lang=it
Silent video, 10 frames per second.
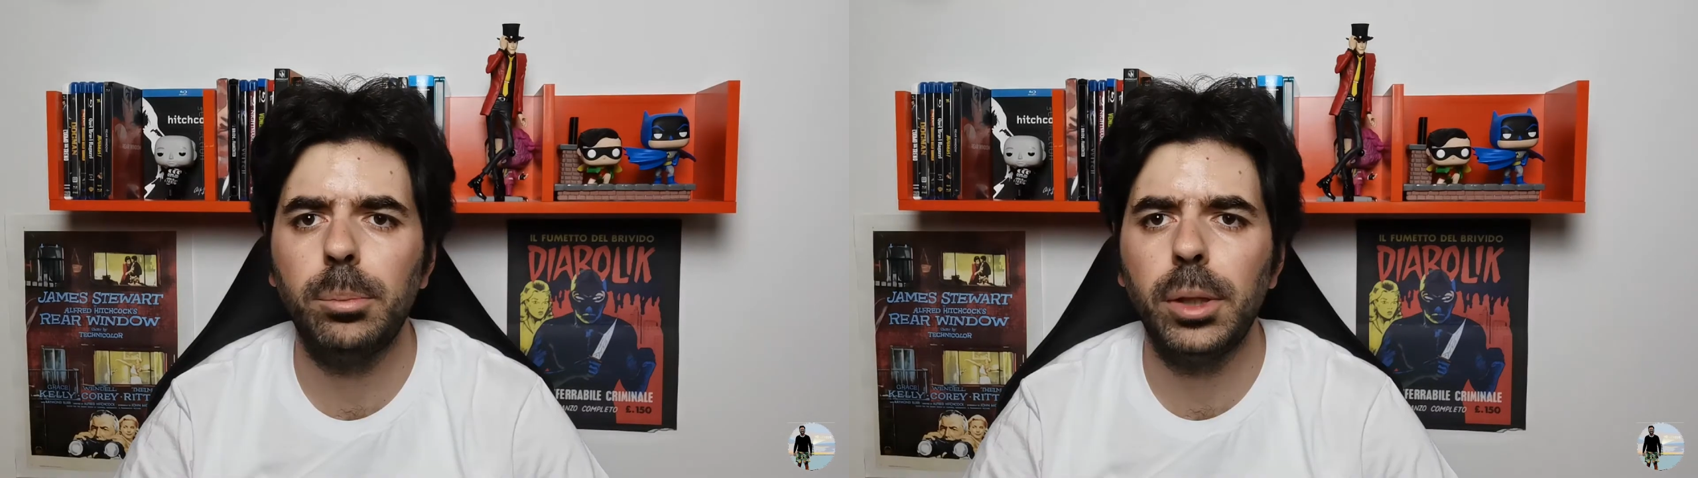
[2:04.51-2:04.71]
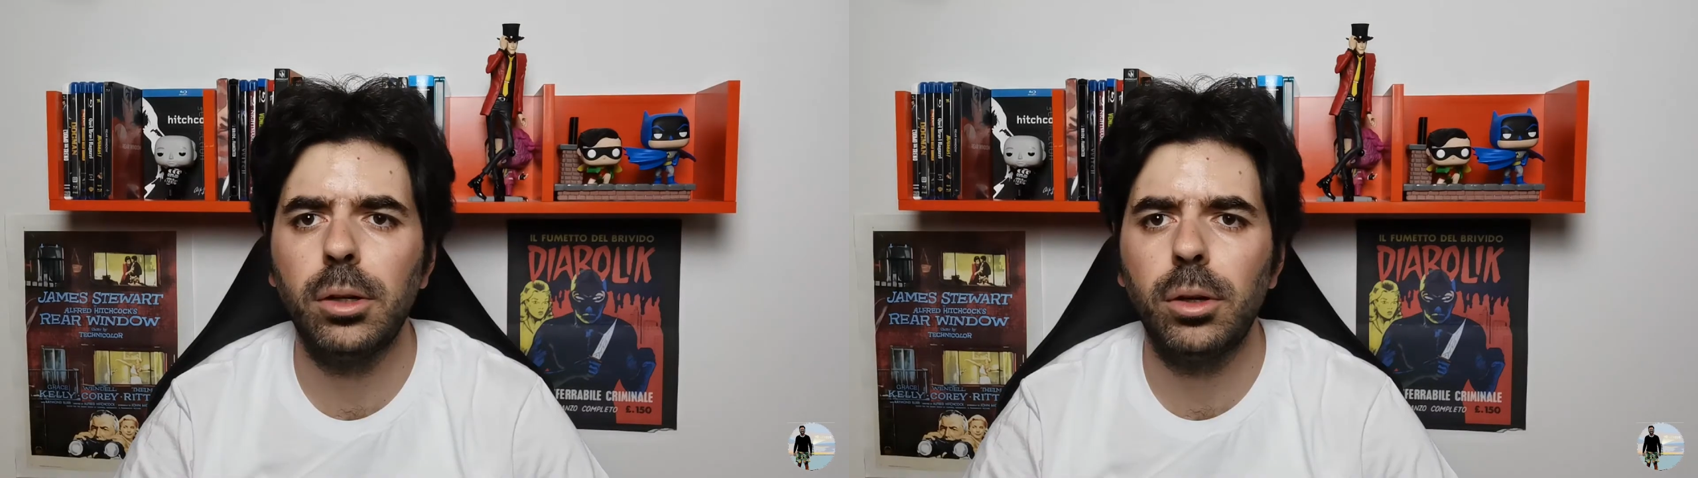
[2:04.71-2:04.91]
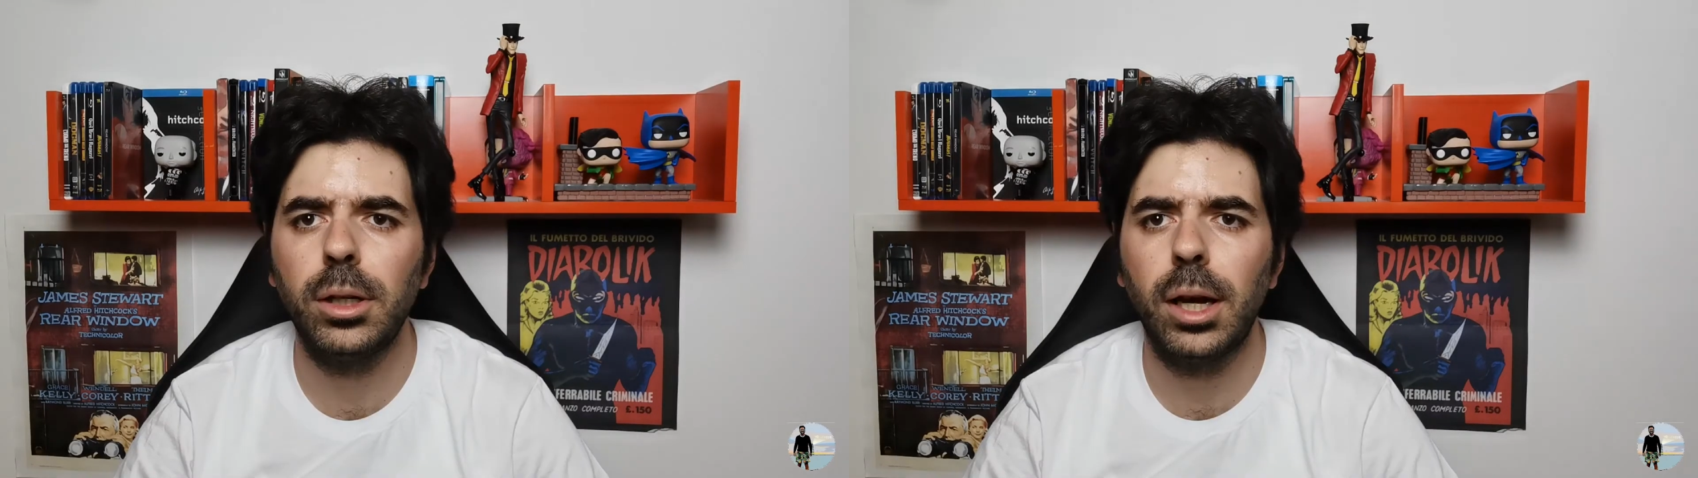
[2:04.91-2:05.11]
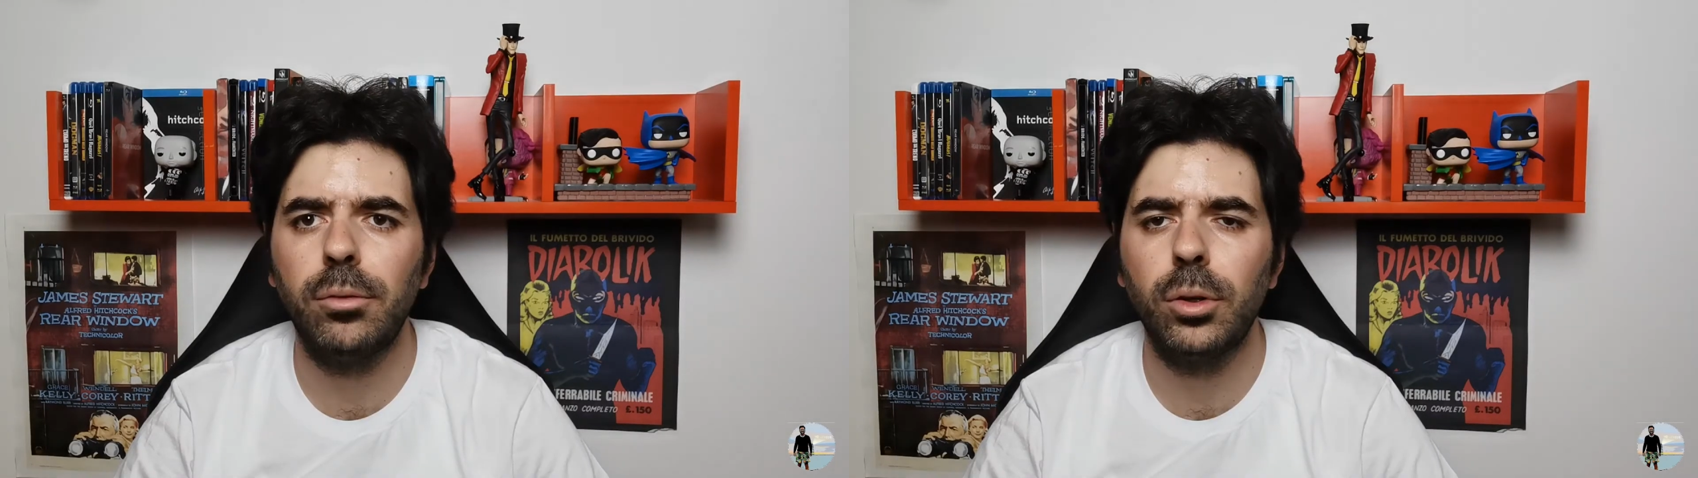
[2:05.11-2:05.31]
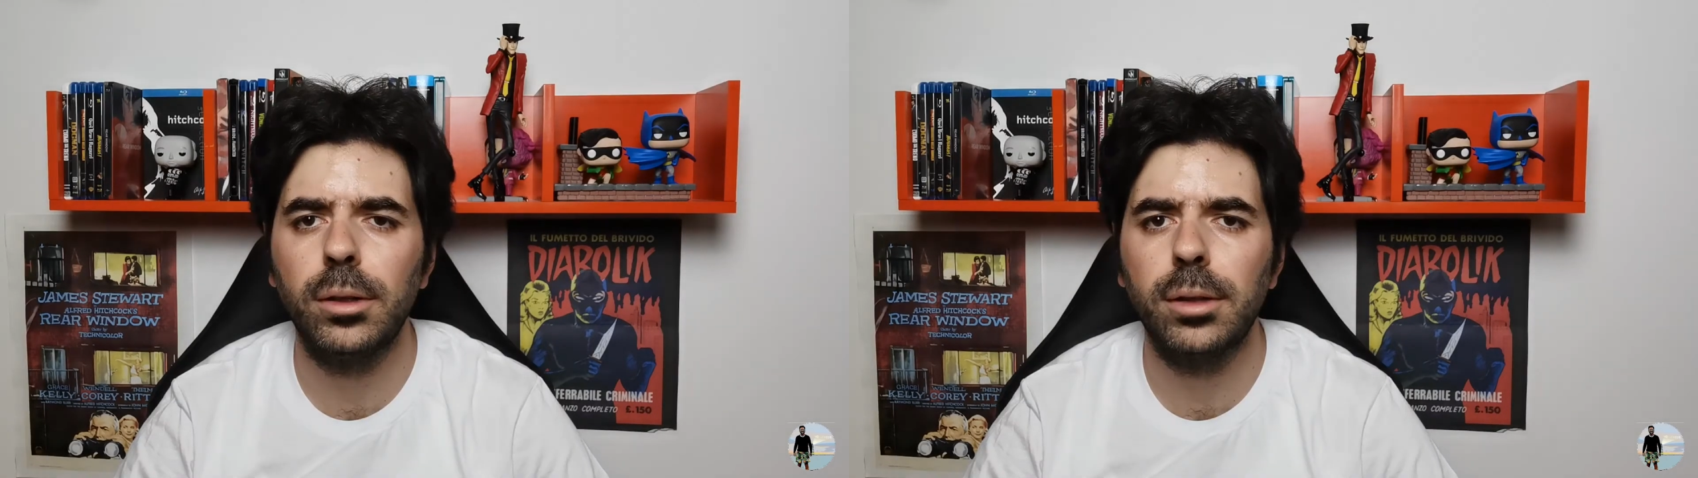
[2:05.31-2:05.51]
piccoli
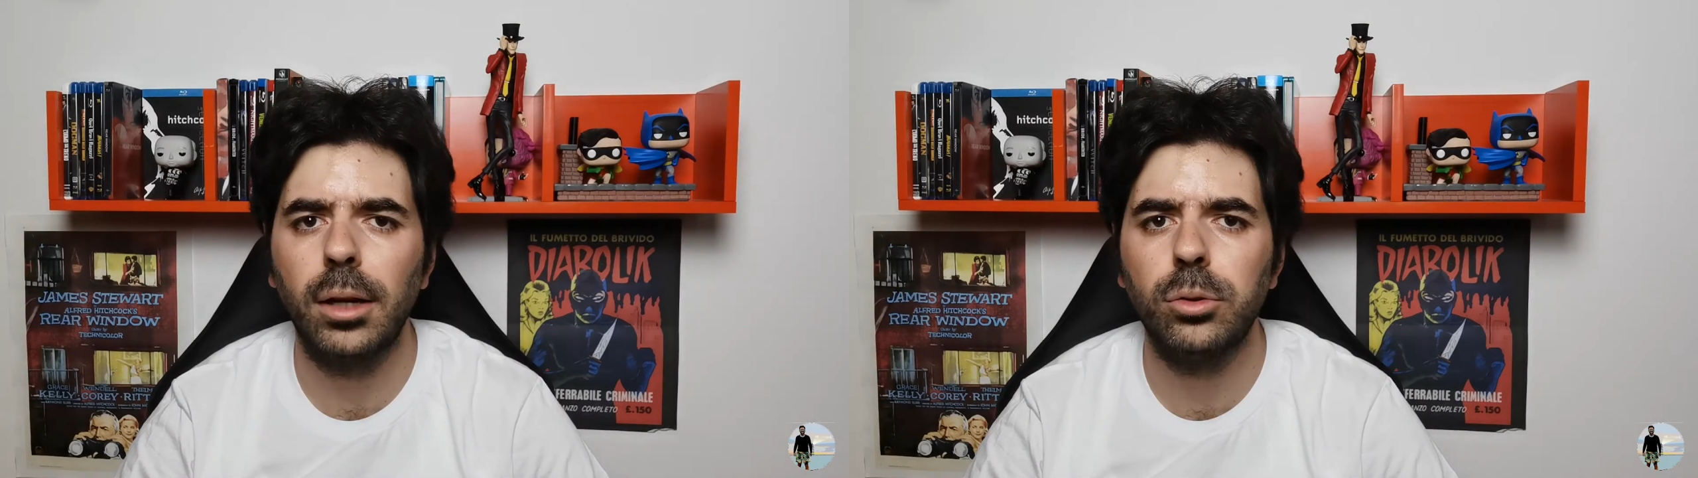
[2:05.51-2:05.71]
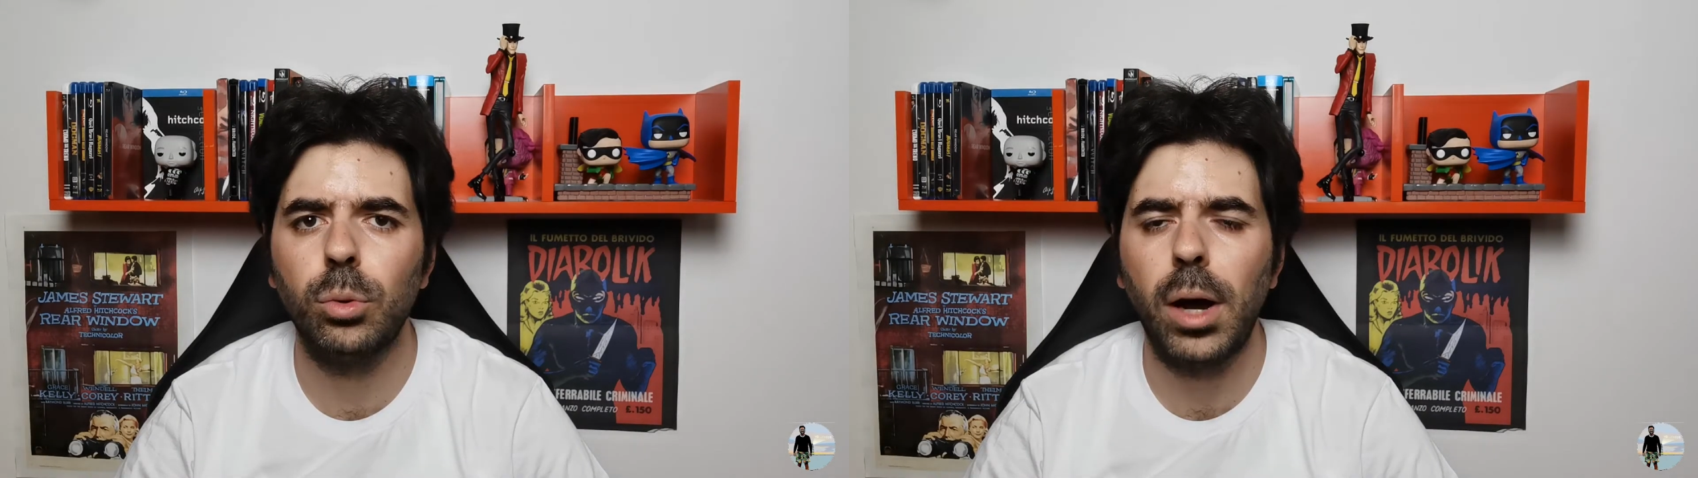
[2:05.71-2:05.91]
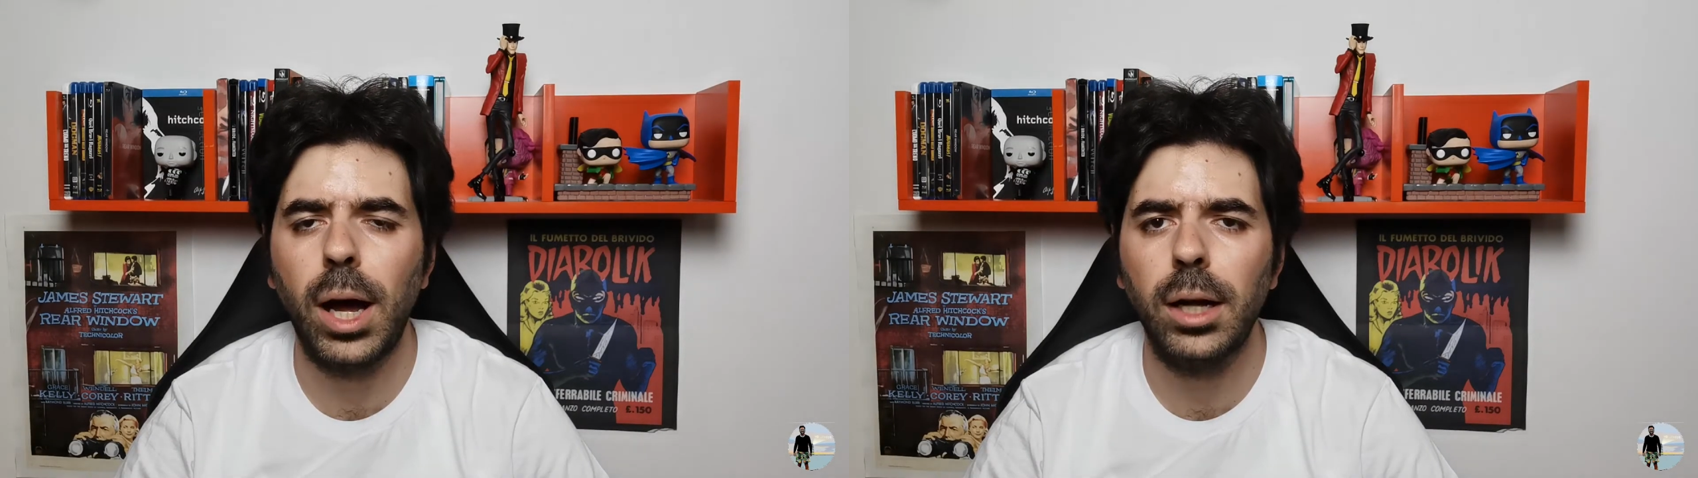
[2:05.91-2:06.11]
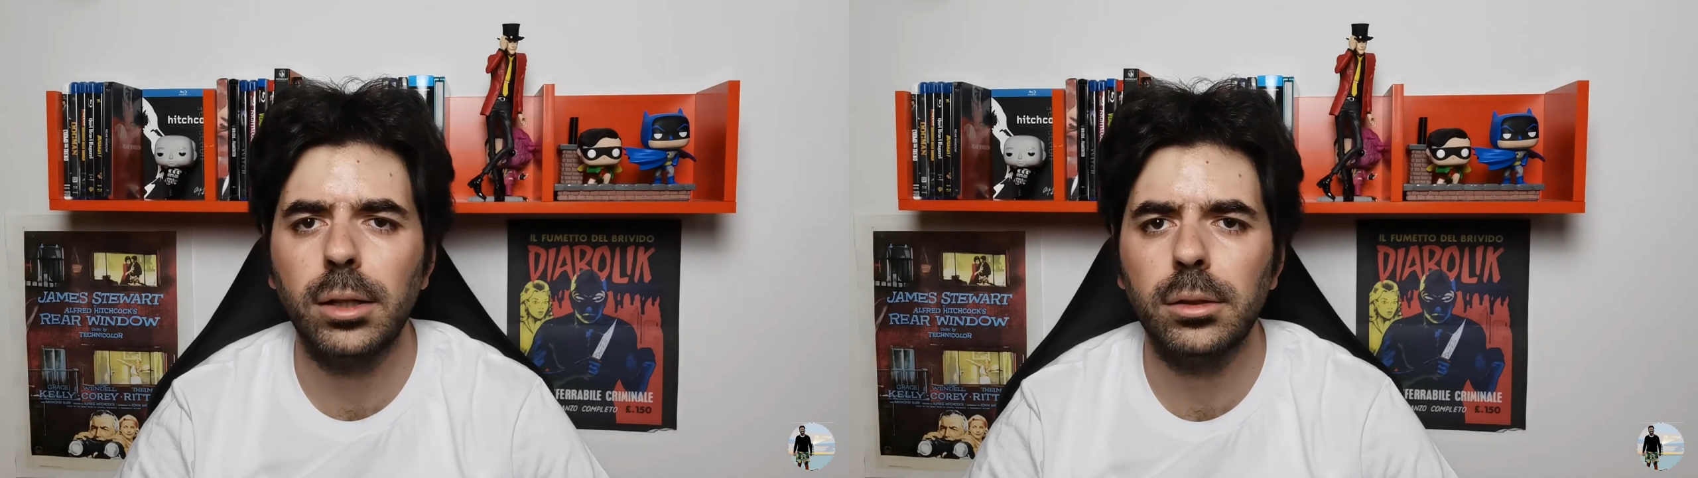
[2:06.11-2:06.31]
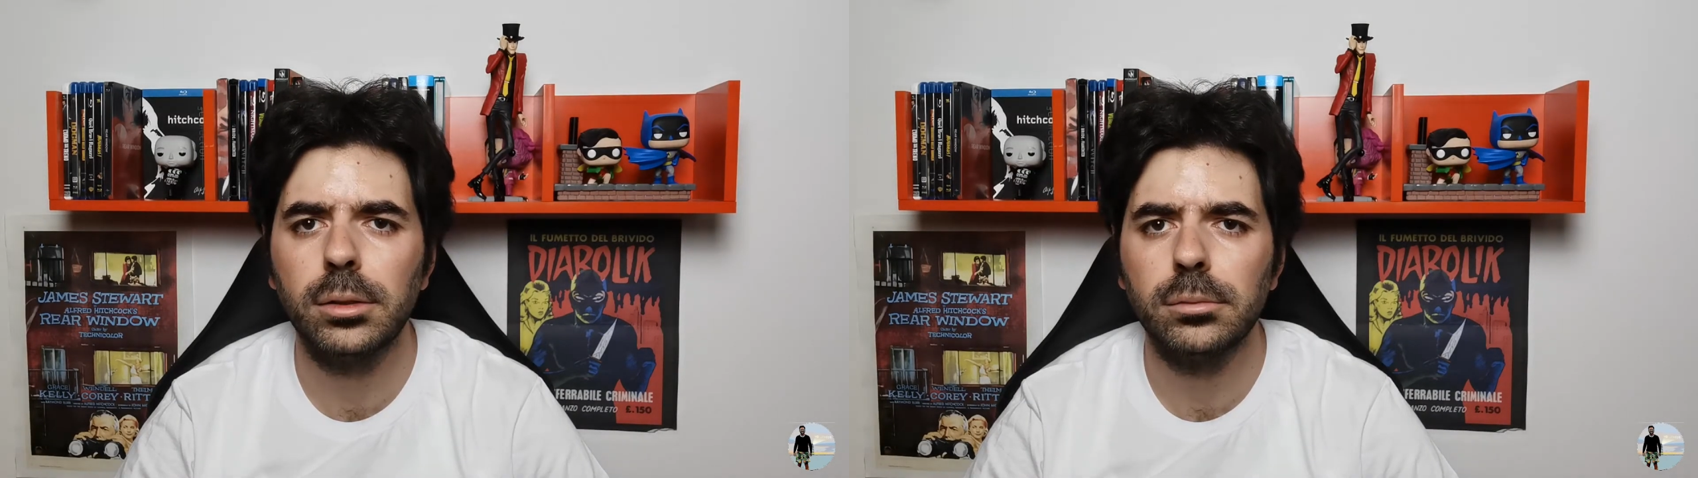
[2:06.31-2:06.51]
lavori saltuari,